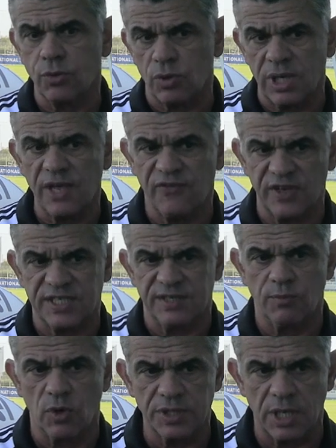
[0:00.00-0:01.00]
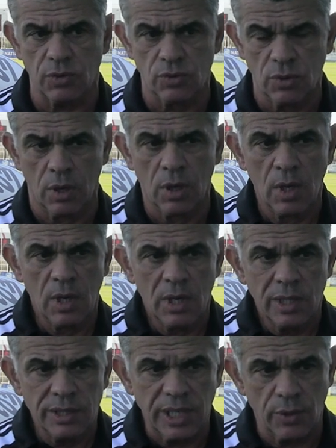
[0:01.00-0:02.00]
Donc là, effectivement, il y a eu, euh,
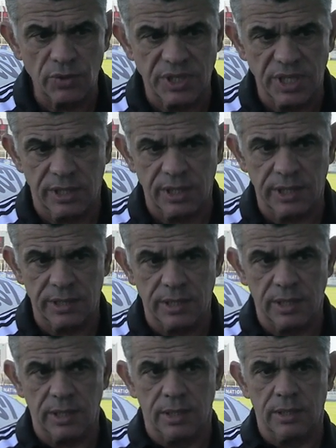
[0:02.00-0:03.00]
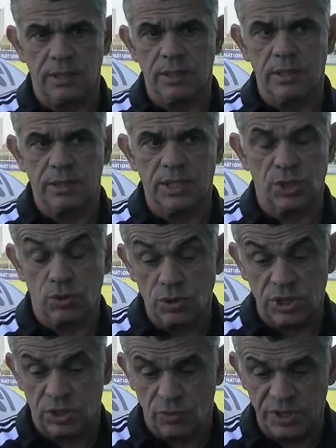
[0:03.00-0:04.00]
il eu des, des, des
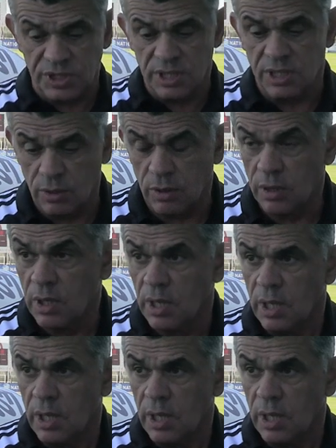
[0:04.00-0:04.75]
choses qui ont été euh,